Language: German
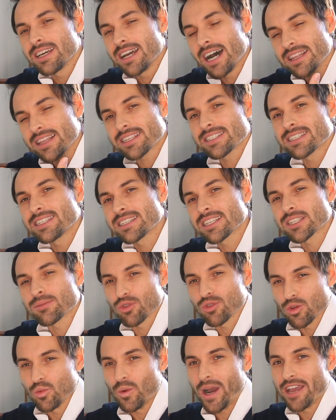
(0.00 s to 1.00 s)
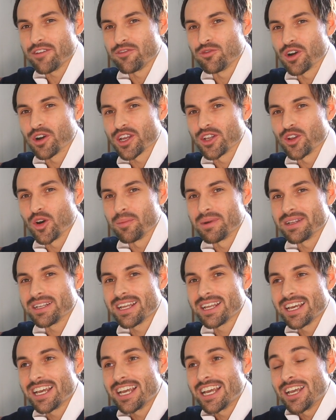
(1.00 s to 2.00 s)
hat er sich das Model Y
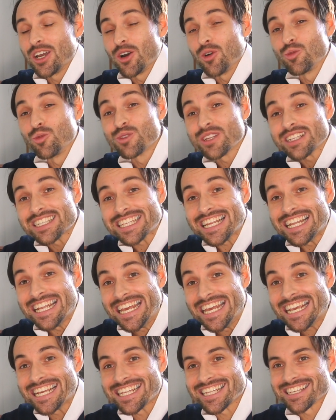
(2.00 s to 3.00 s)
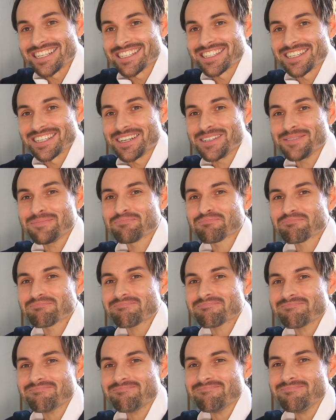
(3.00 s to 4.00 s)
vorgenommen und zerlegt es. Ja.
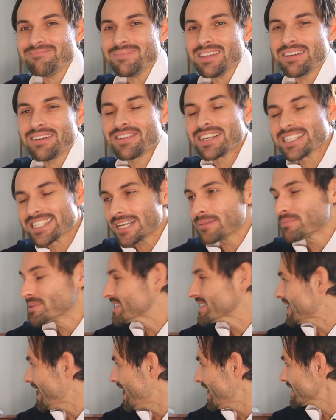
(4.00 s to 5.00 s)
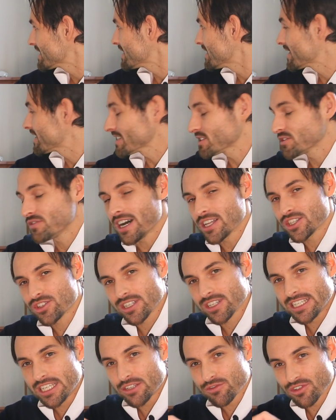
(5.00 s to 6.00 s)
Wie er selbst sagt, hat er das
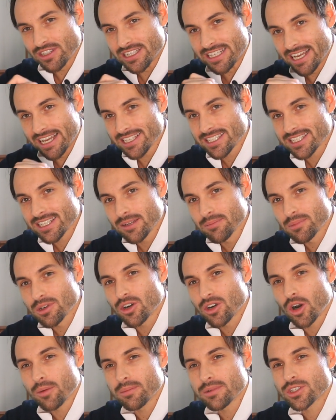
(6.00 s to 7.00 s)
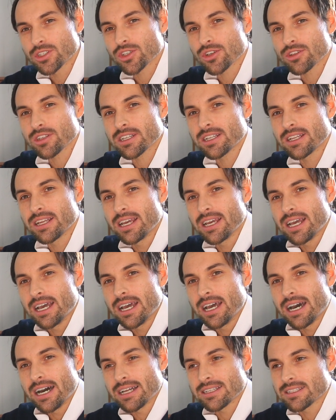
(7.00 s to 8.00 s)
Fahrzeug nicht von Tesla bekommen, sondern
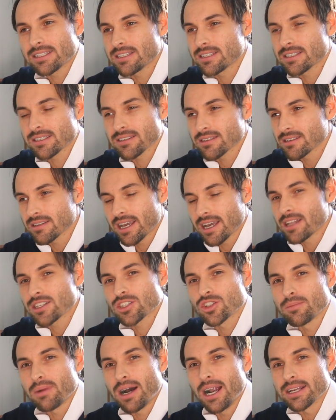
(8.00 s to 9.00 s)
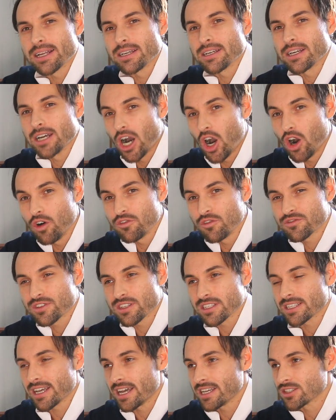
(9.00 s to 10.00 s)
hat sich ganz normal gekauft,
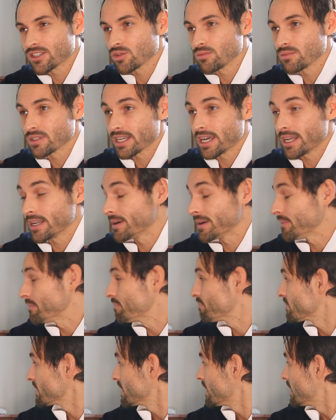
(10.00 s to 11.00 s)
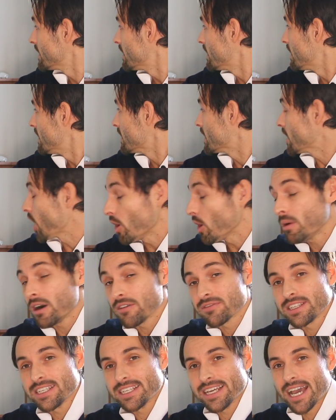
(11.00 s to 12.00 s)
das heißt, um seine
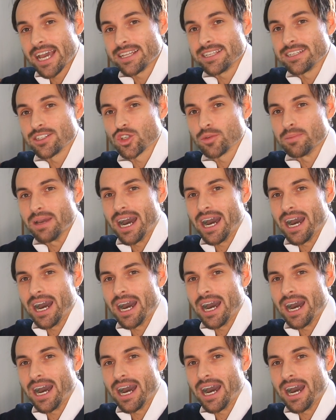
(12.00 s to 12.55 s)
Glaubhaftigkeit hier zu